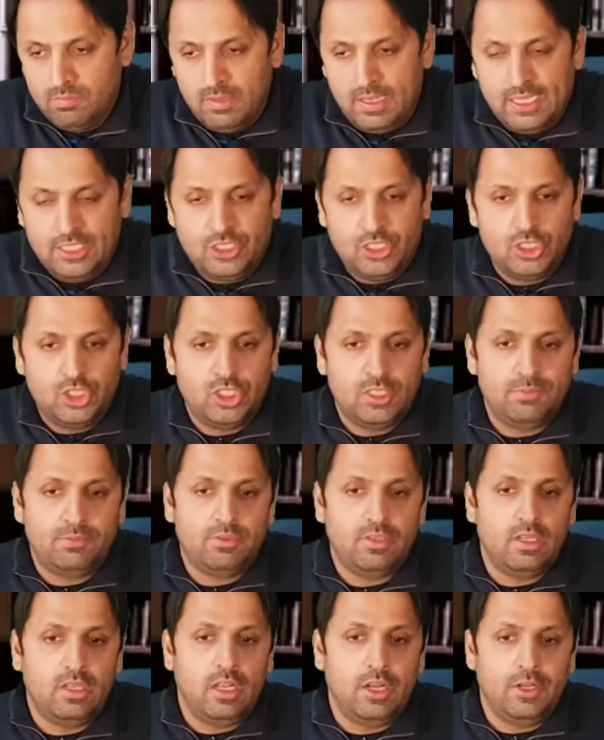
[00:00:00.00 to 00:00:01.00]
लेक्चरशिप
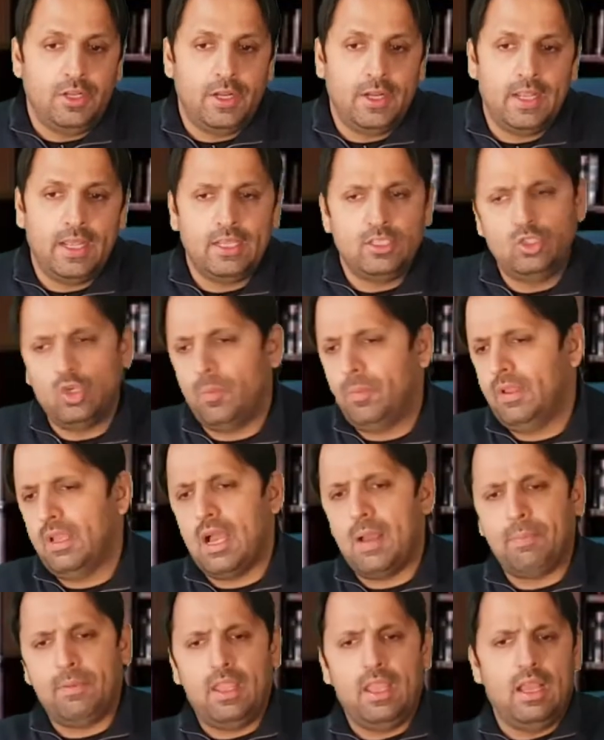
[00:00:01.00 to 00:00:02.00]
से रिलेटेड है जो भी
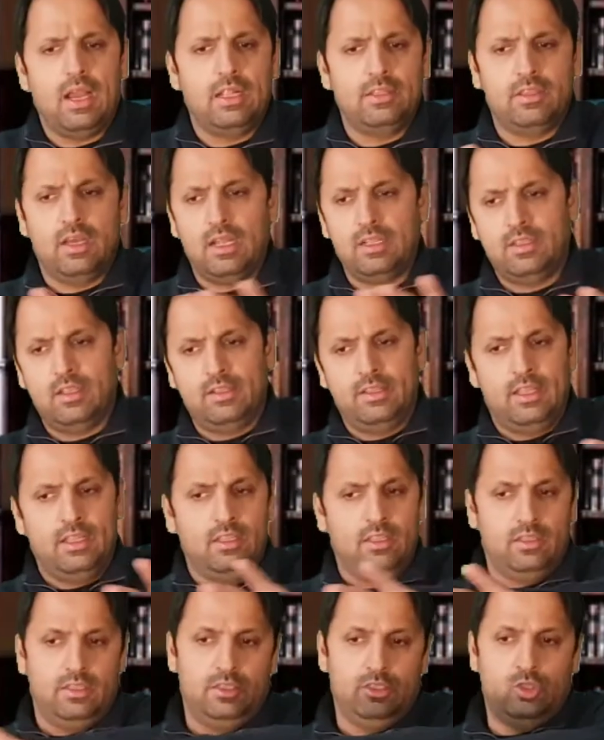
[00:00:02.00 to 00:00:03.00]
आपके अदर
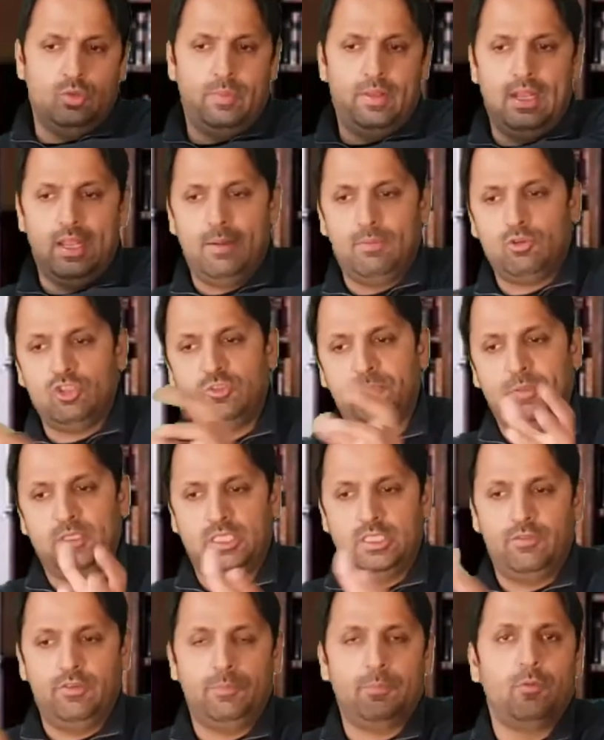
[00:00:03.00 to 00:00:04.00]
देन जो मैंने आपको
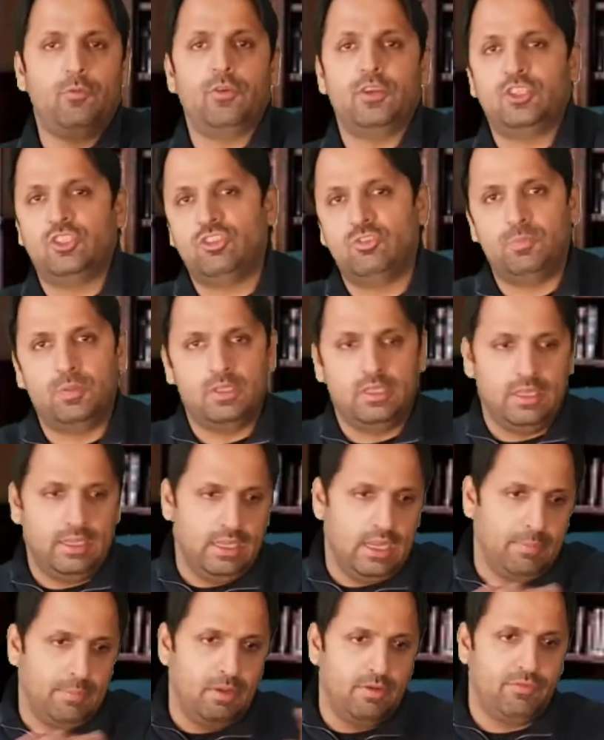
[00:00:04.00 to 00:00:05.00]
स्पेसिफिक प्रोफेशन
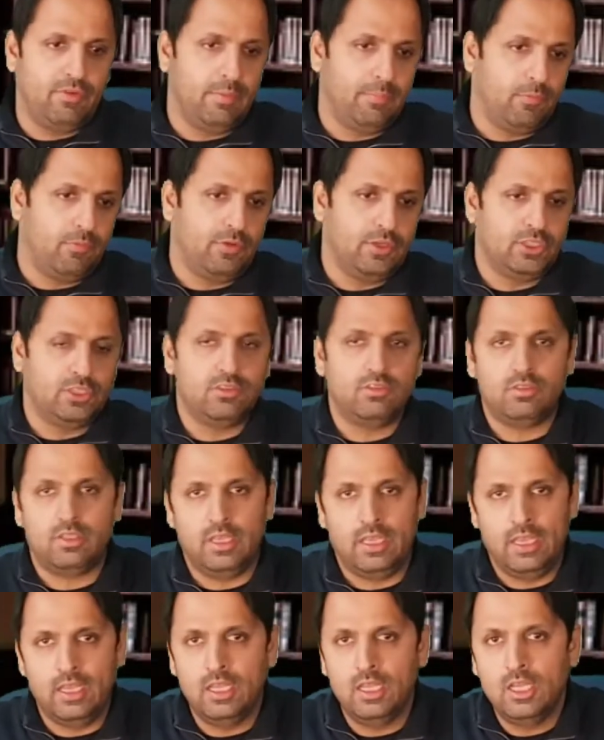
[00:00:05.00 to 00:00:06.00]
बताए आप डिफरेंट प्रोफेशन
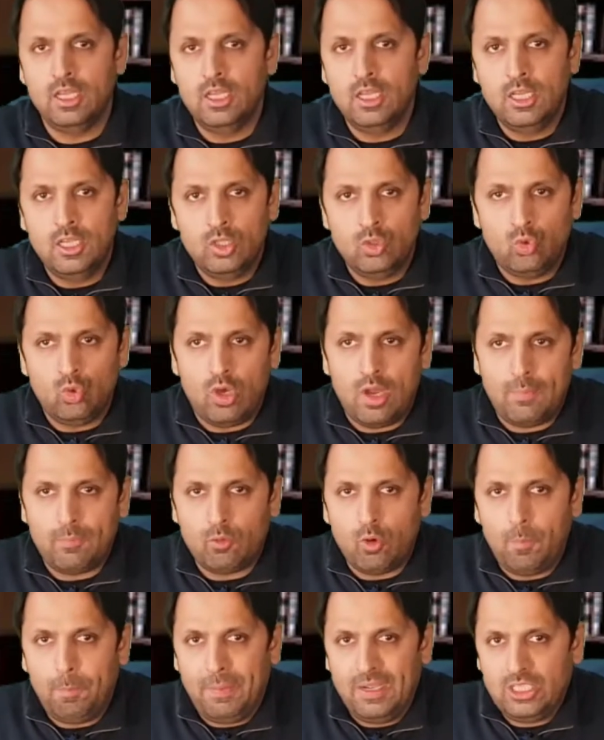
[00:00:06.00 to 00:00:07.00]
के हैं तो
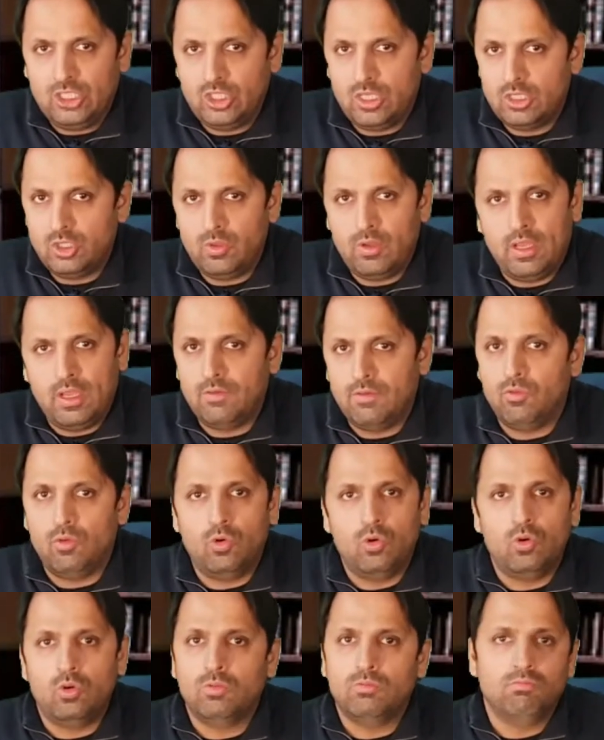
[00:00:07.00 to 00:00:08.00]
आपको पिक्चर जो है
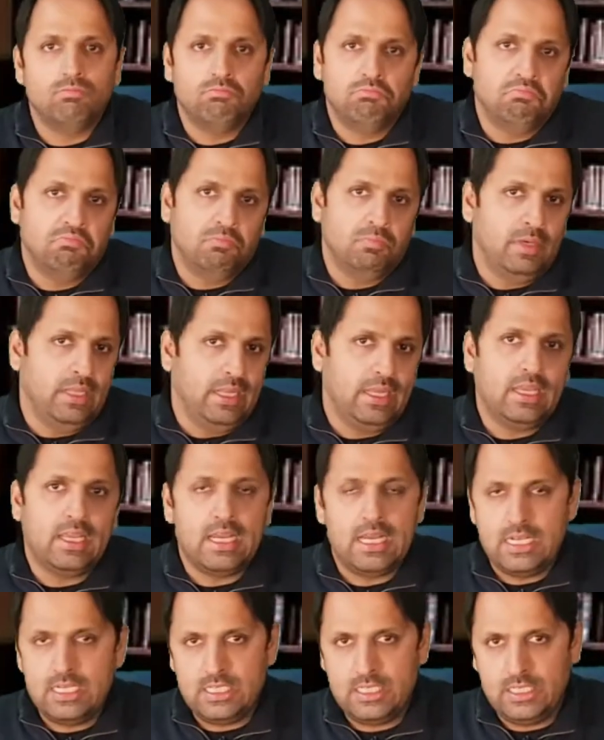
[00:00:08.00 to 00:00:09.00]
वो मेरे
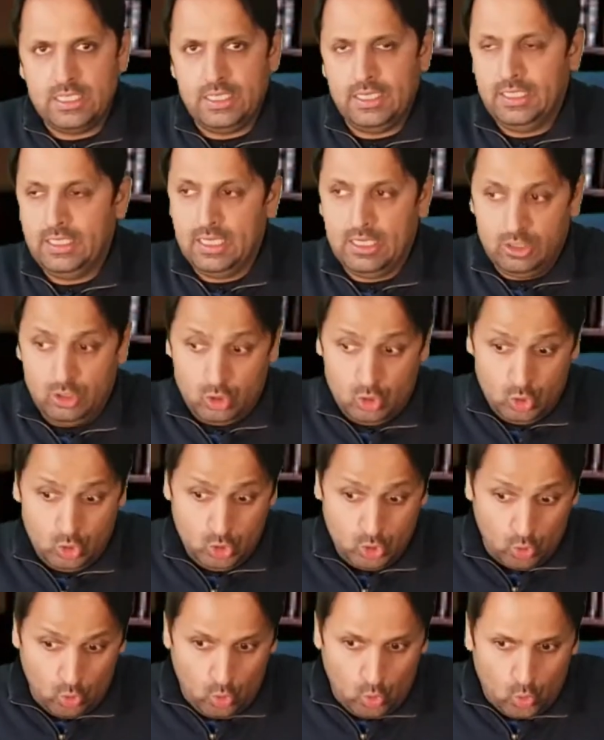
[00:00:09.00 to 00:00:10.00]
ख्याल से या
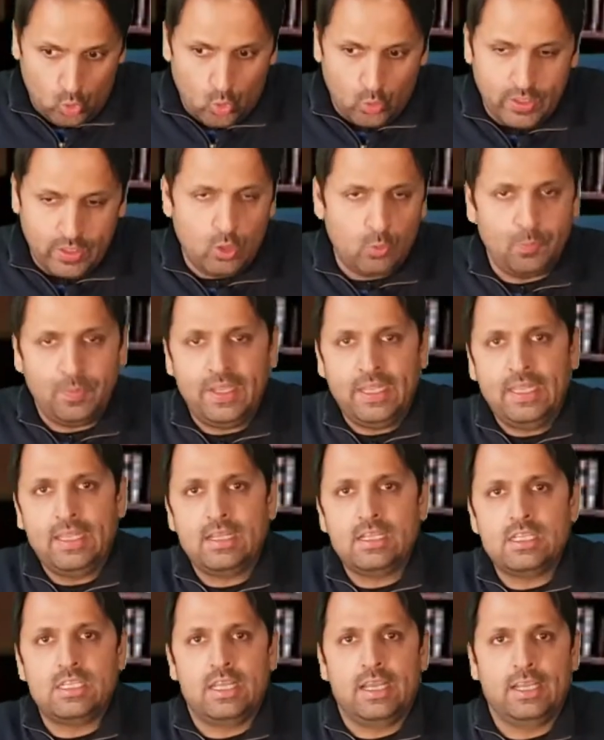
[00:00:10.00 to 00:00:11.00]
जो लोगों के
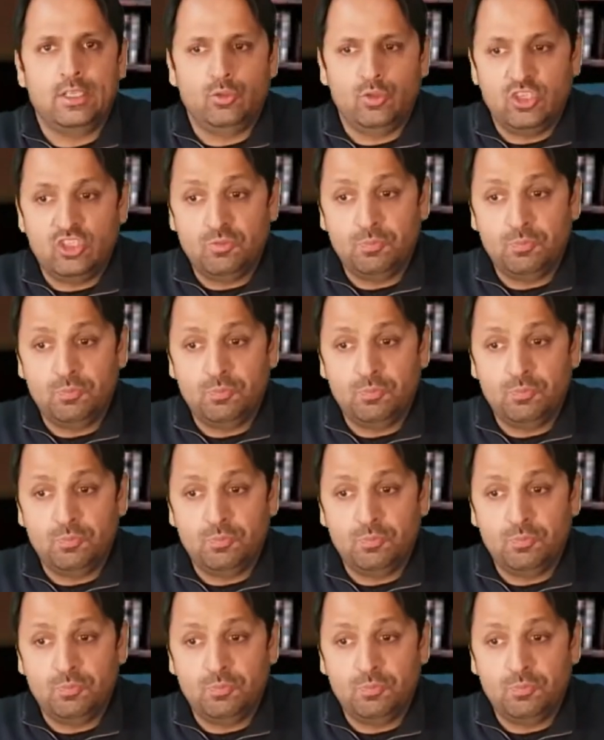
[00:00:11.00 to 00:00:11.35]
ओपिनियंस हैं जो